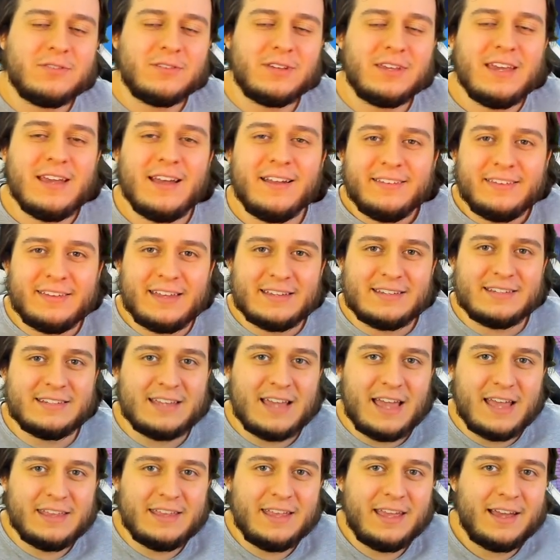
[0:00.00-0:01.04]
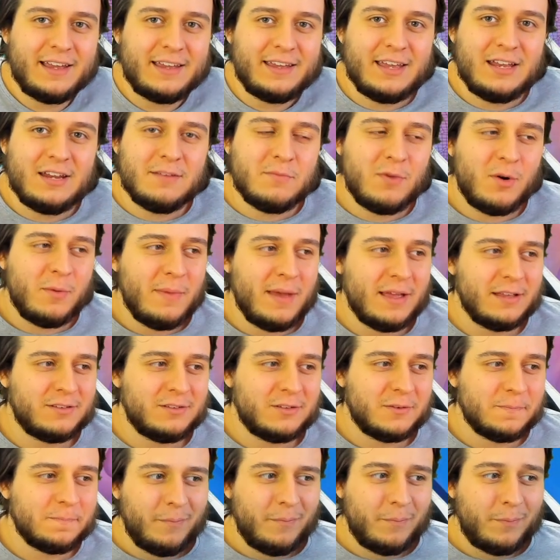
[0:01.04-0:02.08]
que antecedem aquele
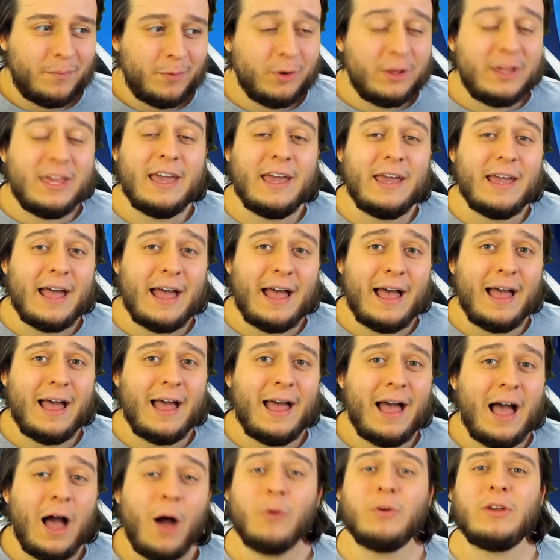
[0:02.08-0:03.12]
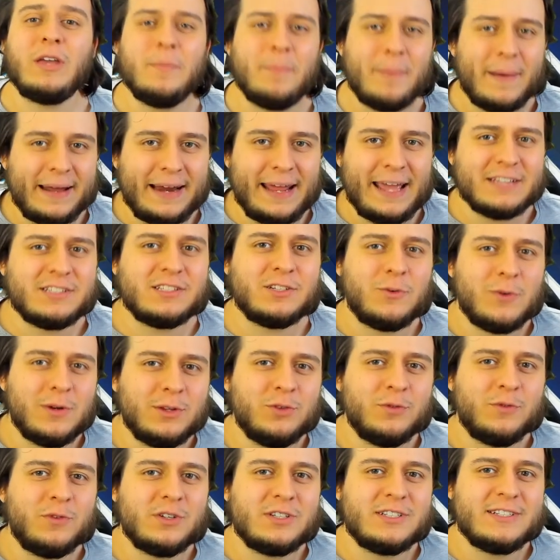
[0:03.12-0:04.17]
momento. Porque, ao que parece,
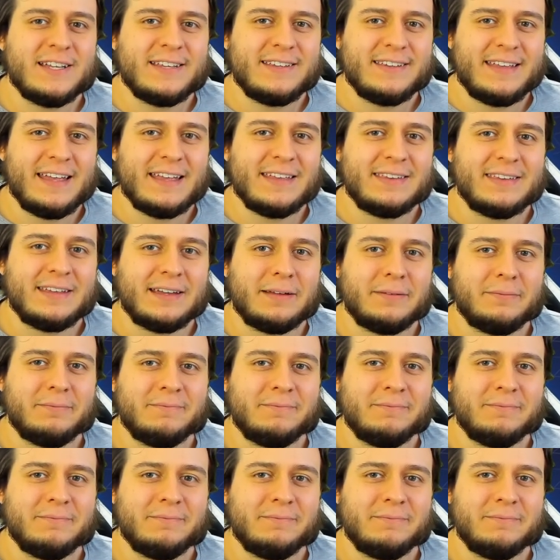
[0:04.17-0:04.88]
quando você tenta